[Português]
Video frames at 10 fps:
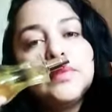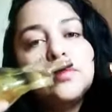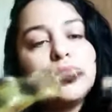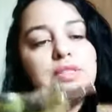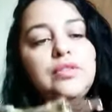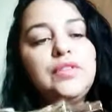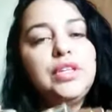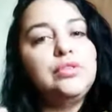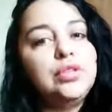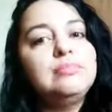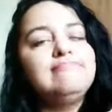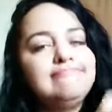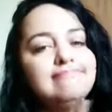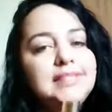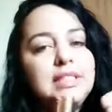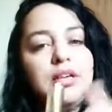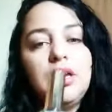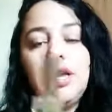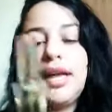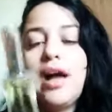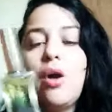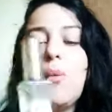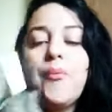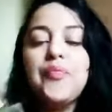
Gostei do vendedor, legal.